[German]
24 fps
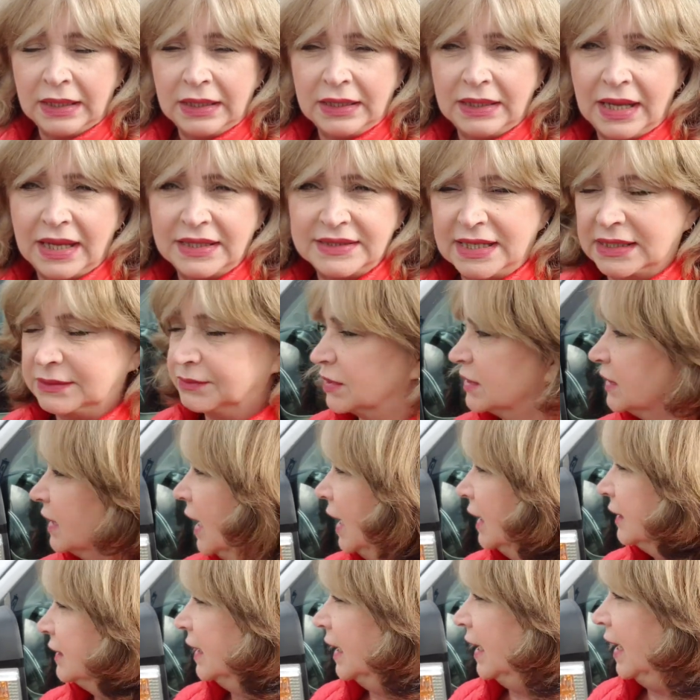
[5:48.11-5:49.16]
Ja, jetzt hat mich
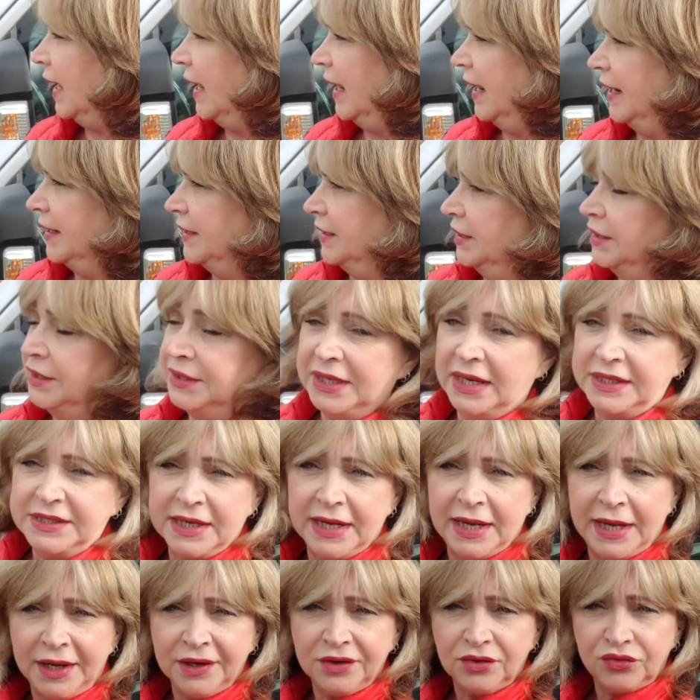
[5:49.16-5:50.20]
gerade ein netter
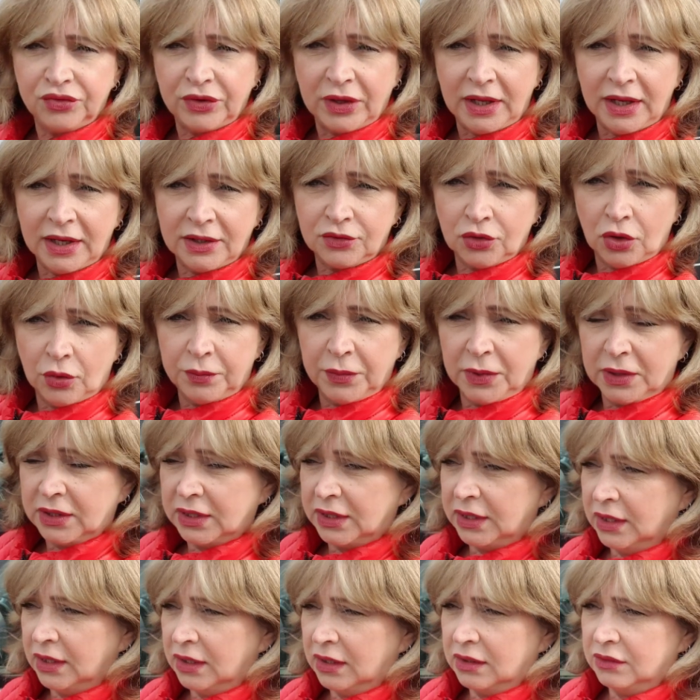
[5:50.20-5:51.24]
Herr gefragt, ob man
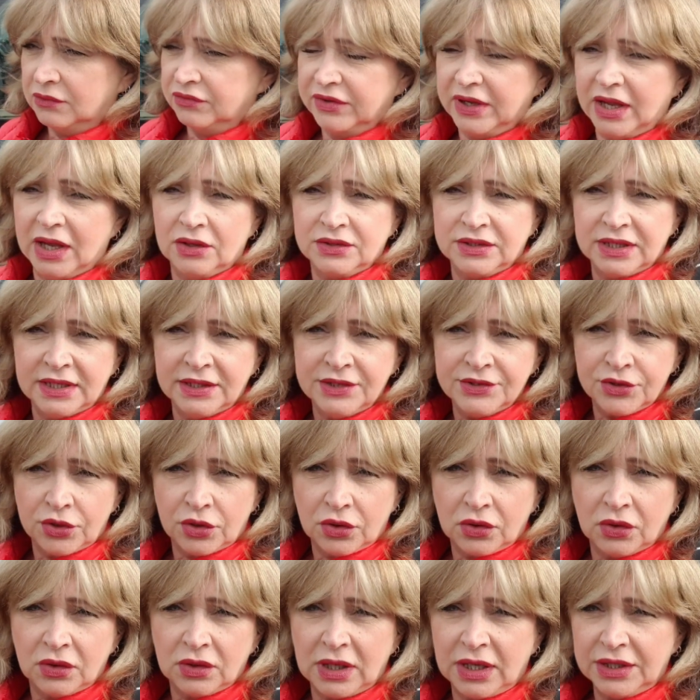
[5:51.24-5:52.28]
hier Fair- und
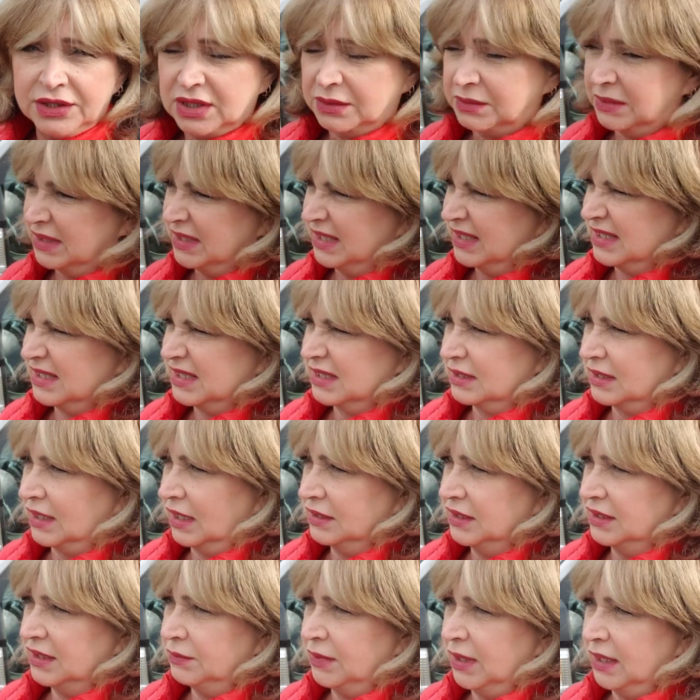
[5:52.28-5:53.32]
Entsorgung hat, aber das kann
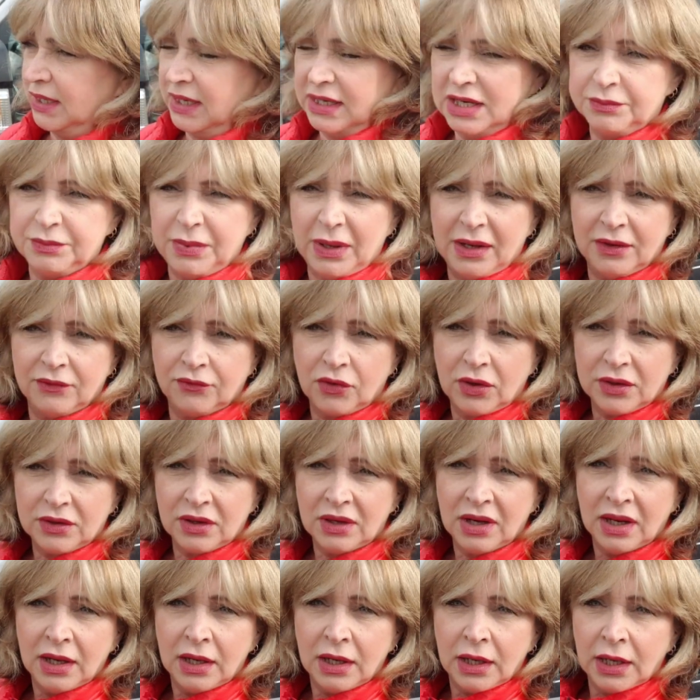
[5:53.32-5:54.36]
ich ihm leider nicht
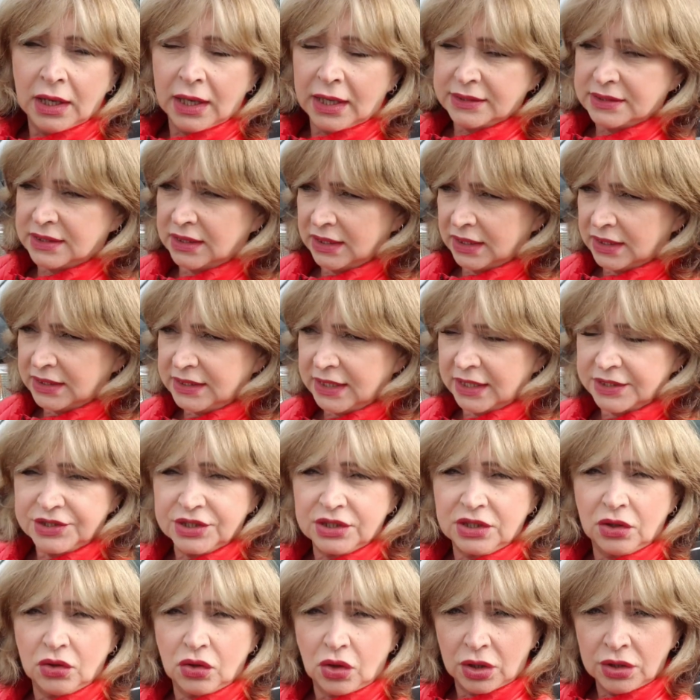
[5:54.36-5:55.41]
beantworten. Also ich hätte
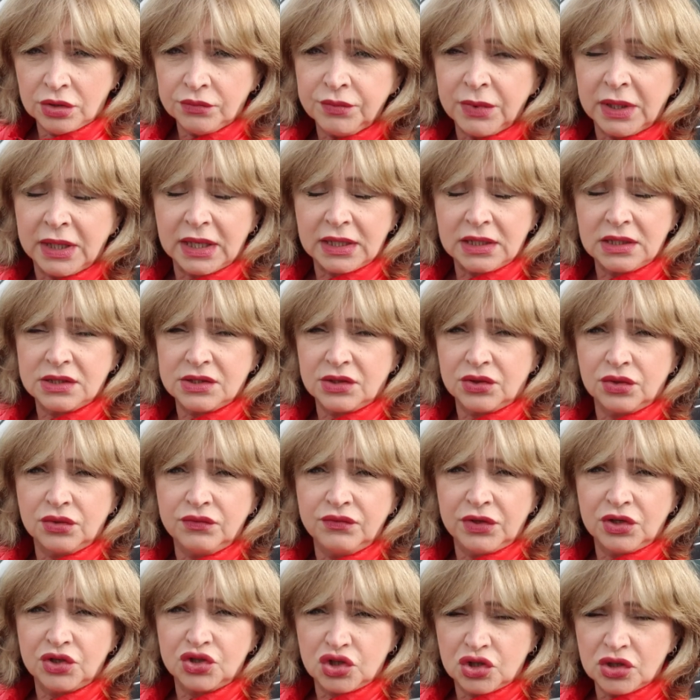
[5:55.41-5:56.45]
gekonnt, mir hätten sie
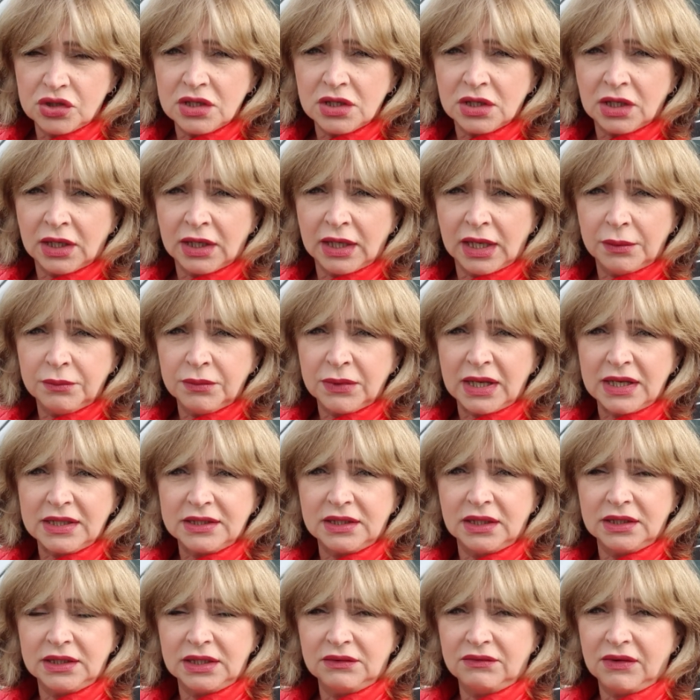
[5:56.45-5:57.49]
irgendwie einen Schlüssel gegeben
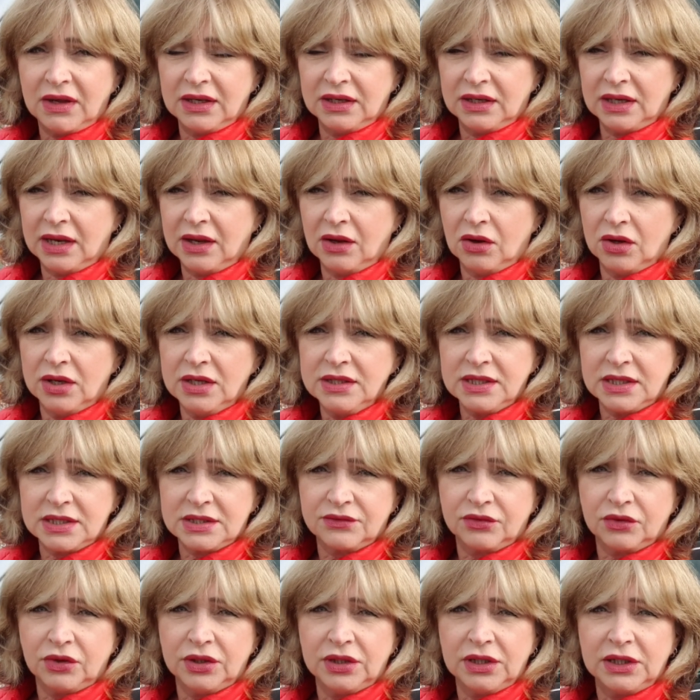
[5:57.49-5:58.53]
gestern, die waren ja äußerst
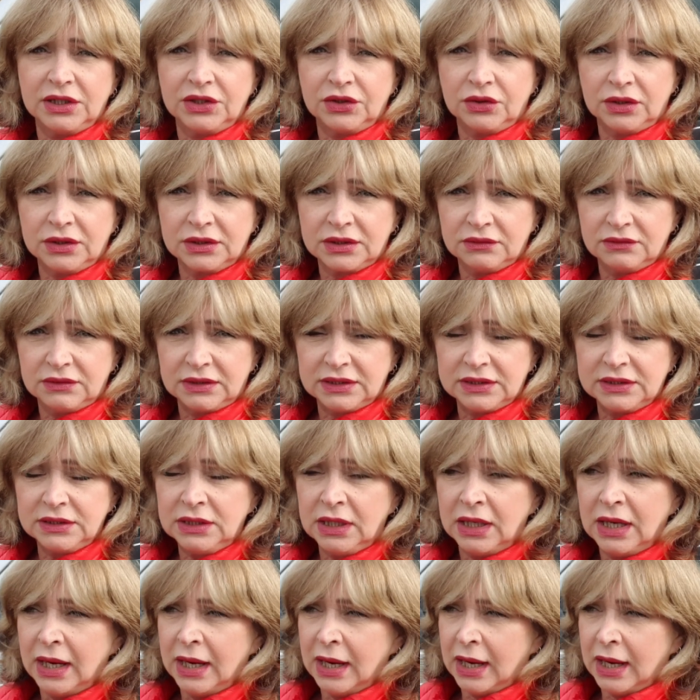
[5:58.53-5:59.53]
freundlich dort gewesen.